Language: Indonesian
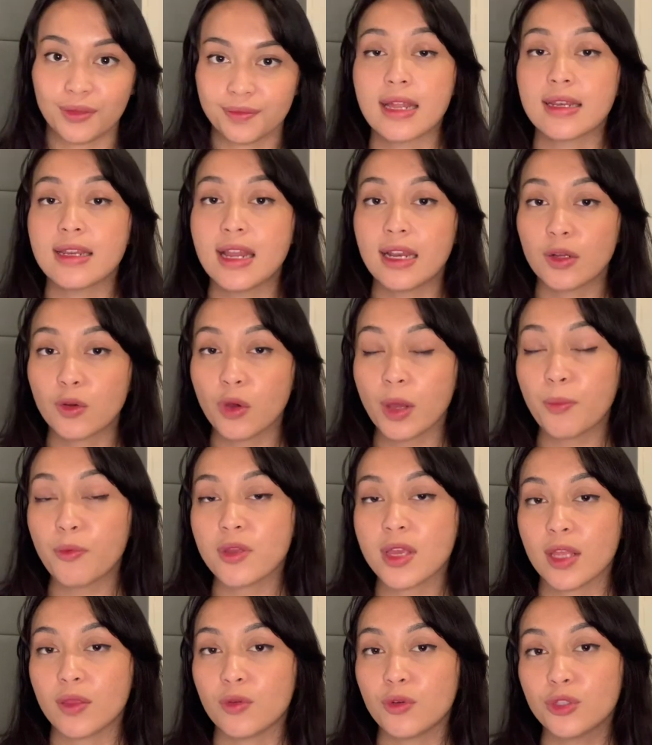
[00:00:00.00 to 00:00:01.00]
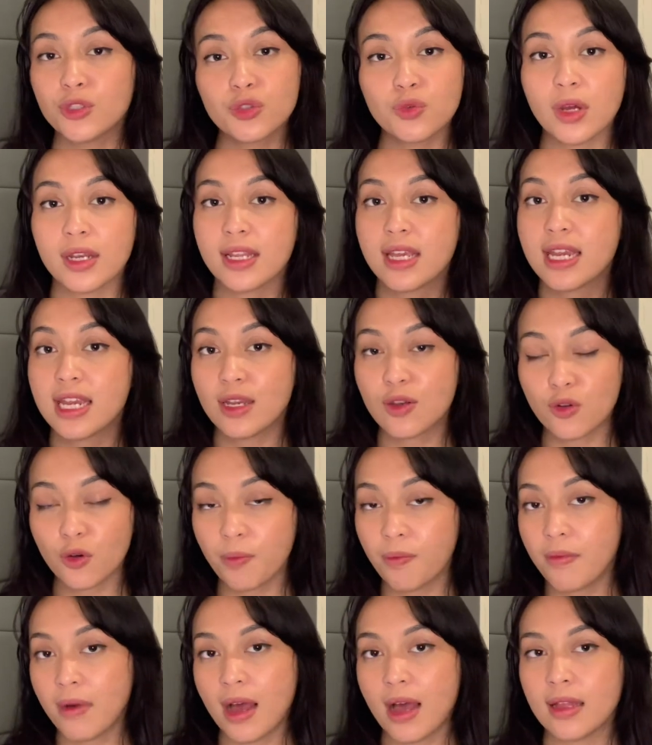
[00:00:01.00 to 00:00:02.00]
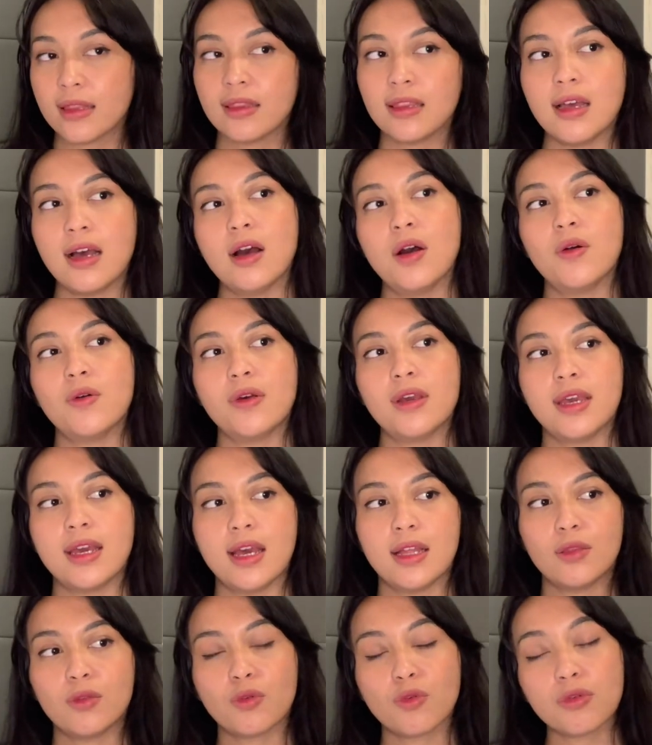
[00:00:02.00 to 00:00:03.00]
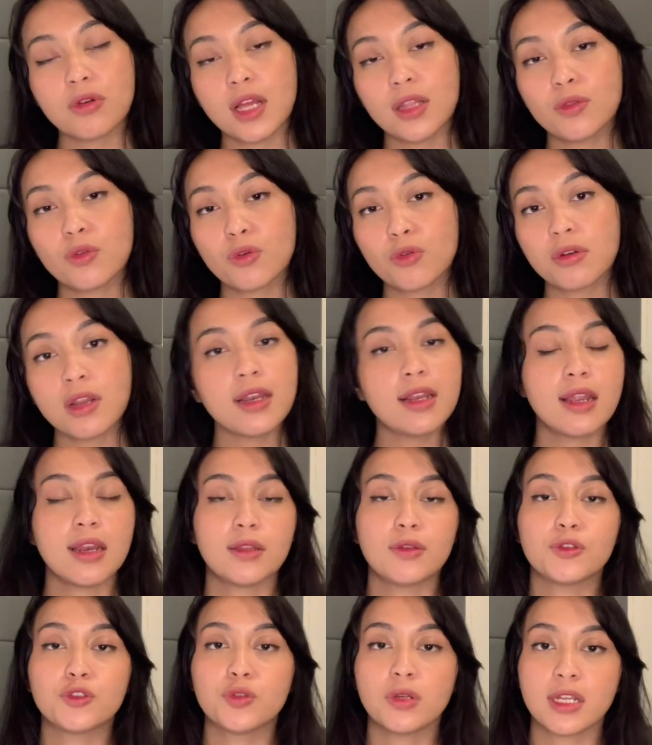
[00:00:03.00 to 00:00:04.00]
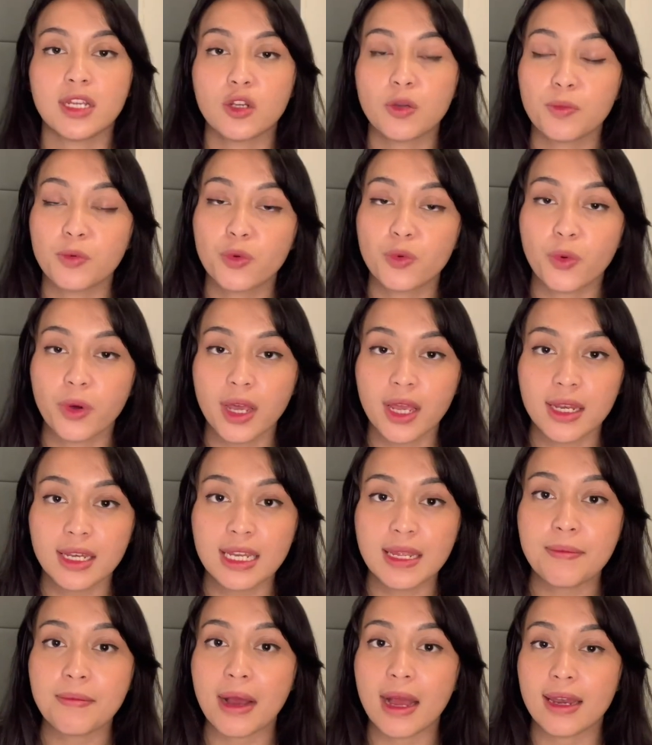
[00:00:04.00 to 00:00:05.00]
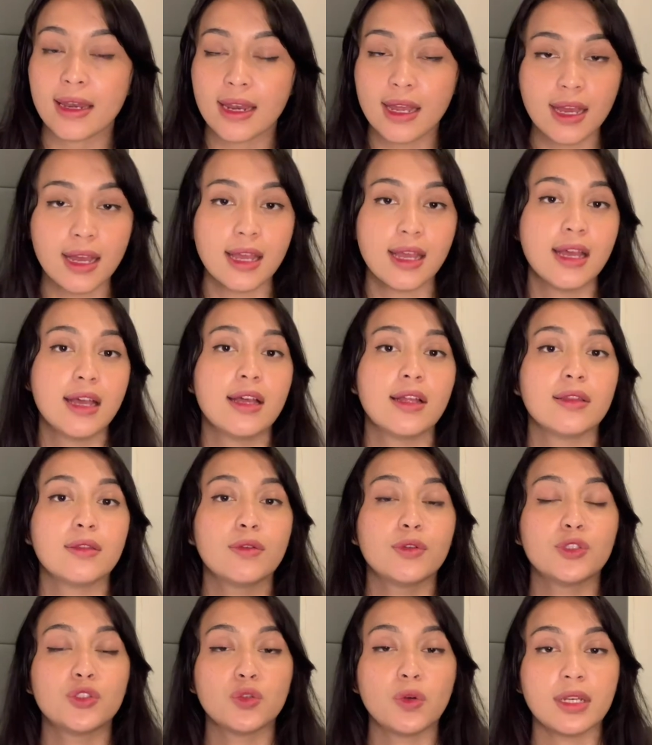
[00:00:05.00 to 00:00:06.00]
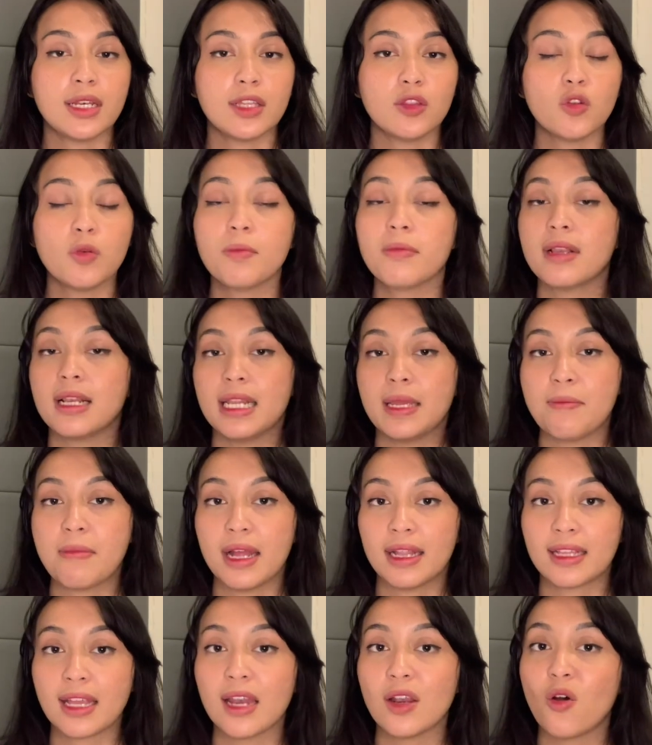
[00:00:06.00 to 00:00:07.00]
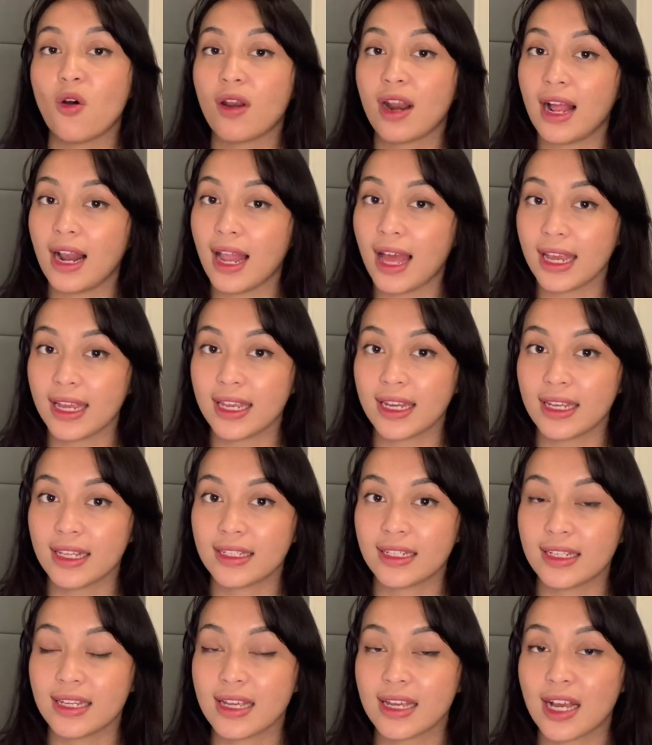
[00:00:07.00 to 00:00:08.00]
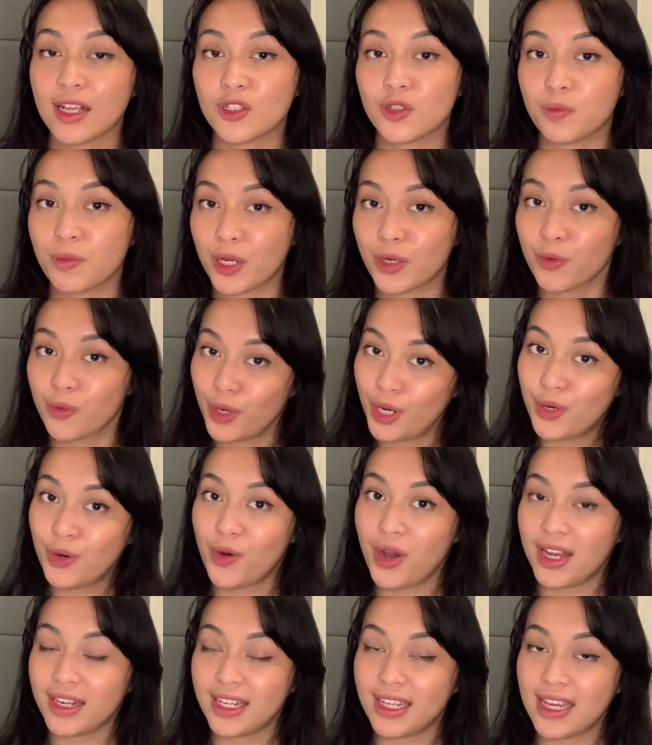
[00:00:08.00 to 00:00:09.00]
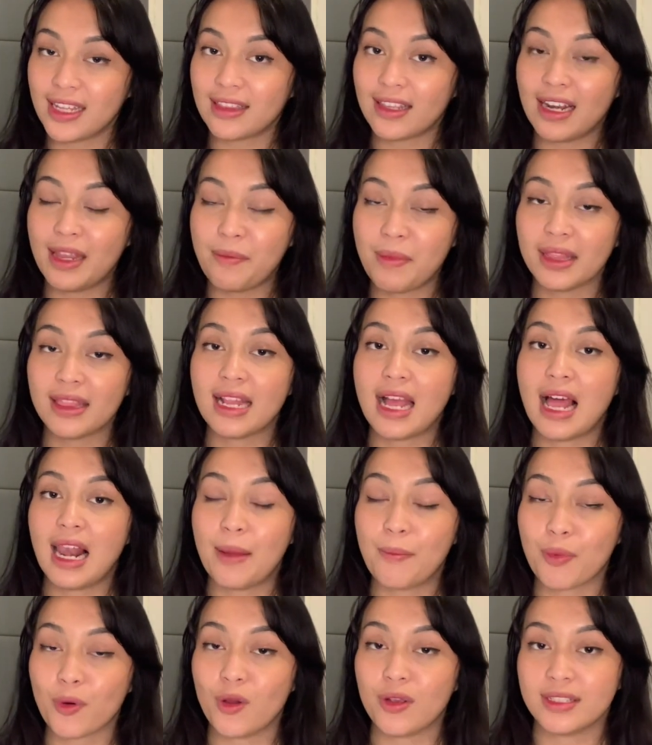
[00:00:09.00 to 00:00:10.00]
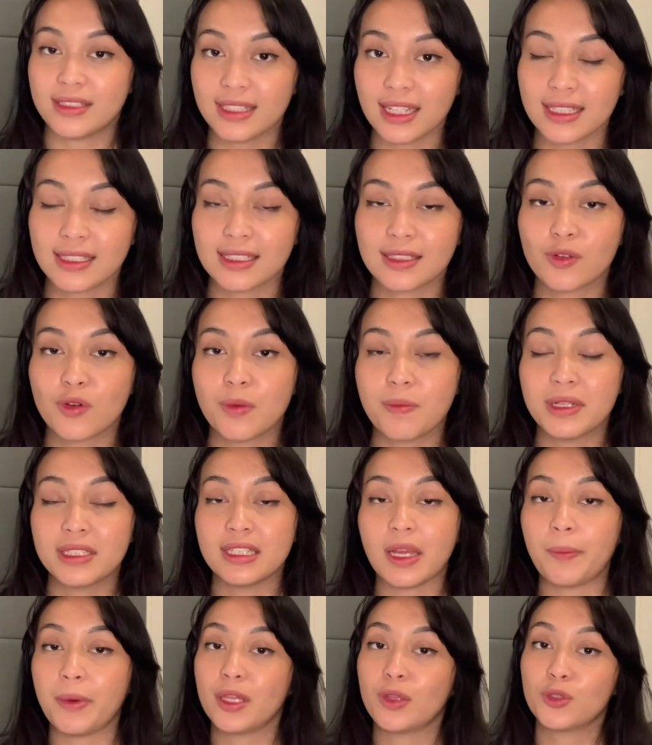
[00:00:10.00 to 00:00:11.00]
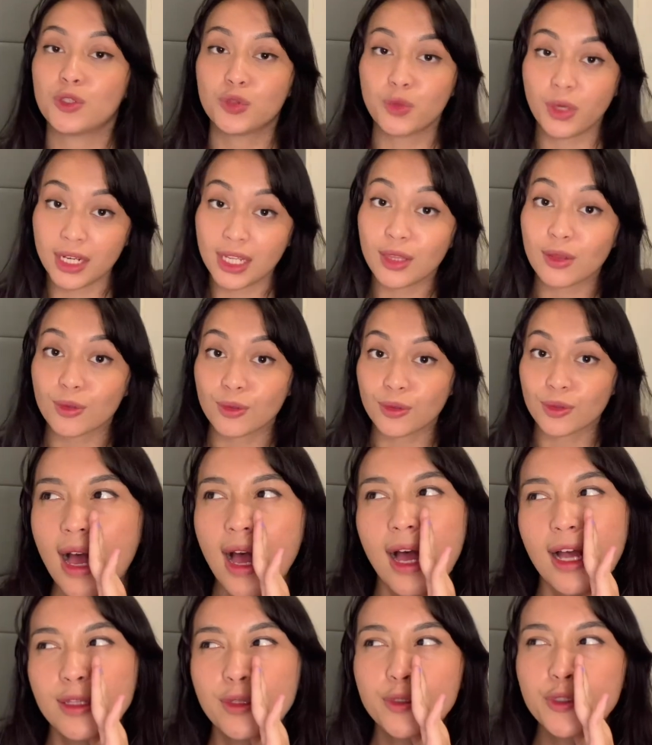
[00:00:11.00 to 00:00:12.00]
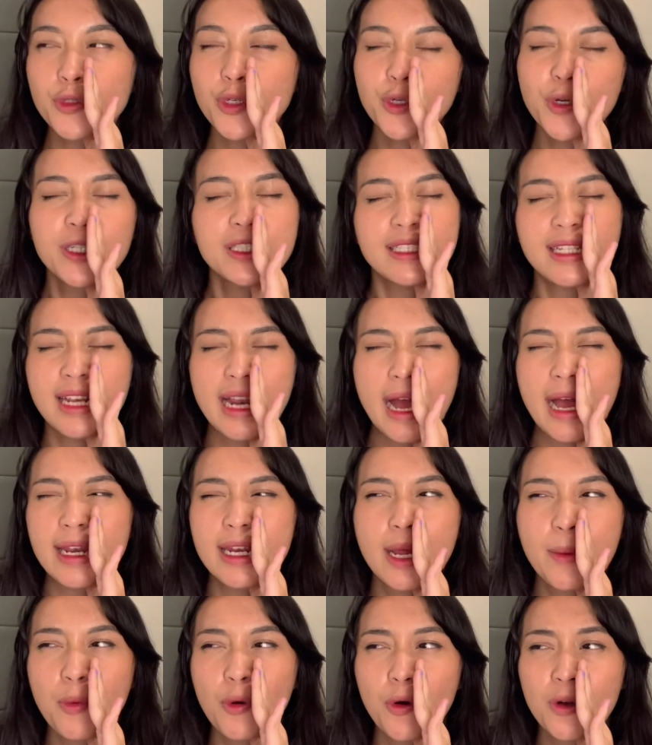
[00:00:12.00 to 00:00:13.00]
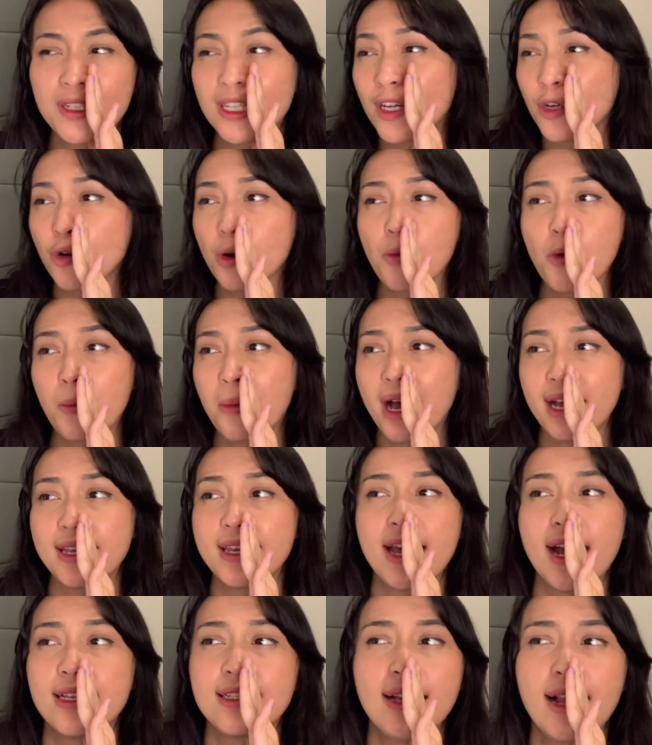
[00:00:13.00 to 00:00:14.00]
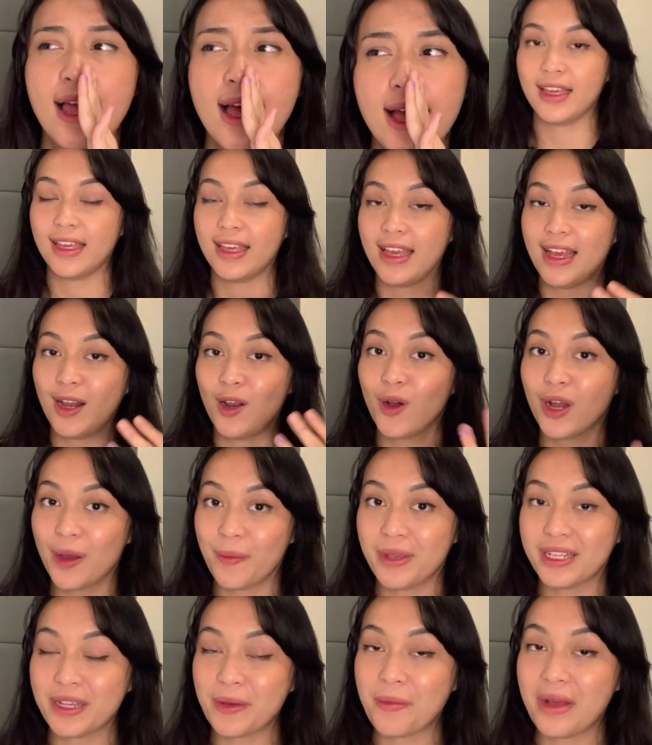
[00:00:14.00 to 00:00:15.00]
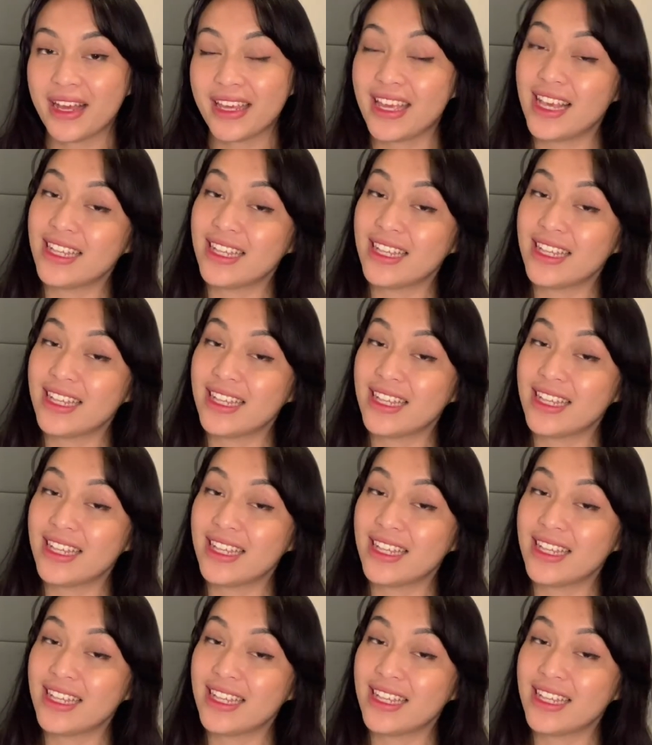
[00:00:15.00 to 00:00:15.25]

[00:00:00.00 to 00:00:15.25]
dan gue punya tujuan hidup atau ya turunan-turunan dari tujuan hidup gue di mana tujuan itu melibatkan orang lain jadi nggak cuma gue doang nih yang terlibat dalam proses gue mencapai tujuan itu ah tujuan gue sederhana pokoknya gue mau bahagia aja lah iya lo nggak bisa bahagia